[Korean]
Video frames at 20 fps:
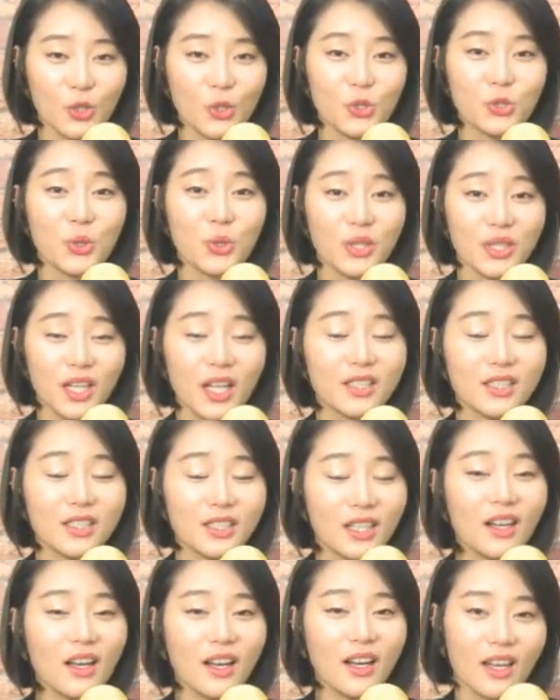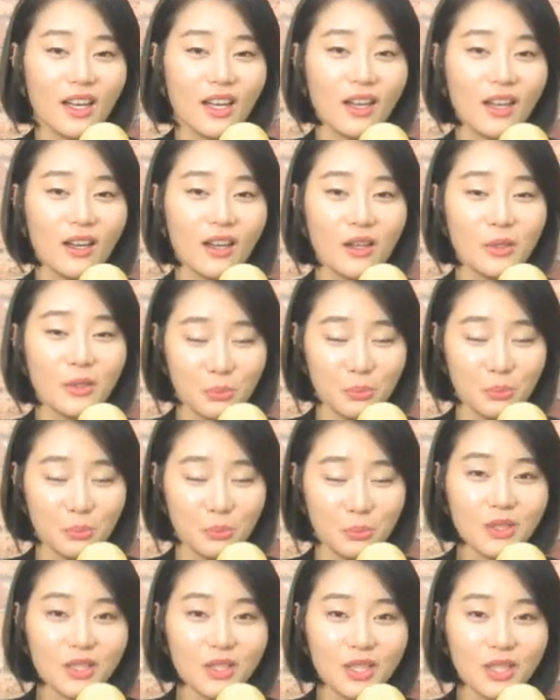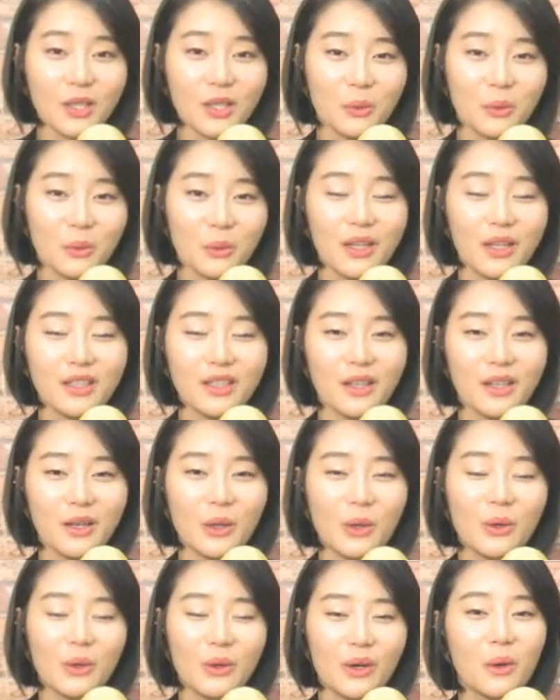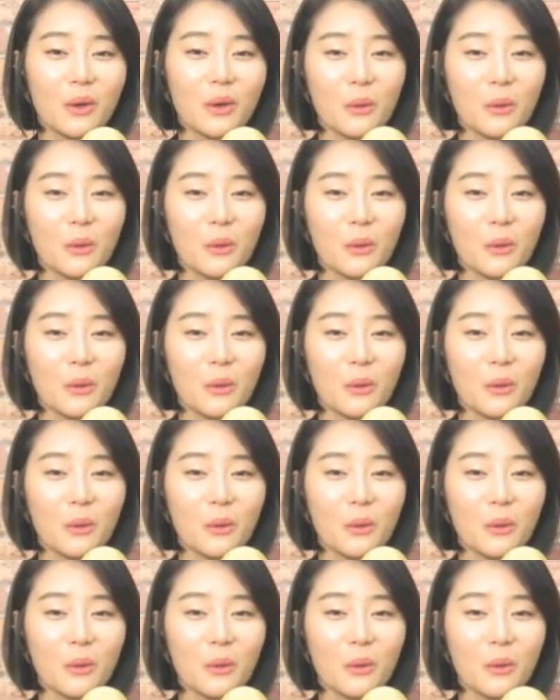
될 수 있다는 생각에 좀 뿌듯하기도 한데요.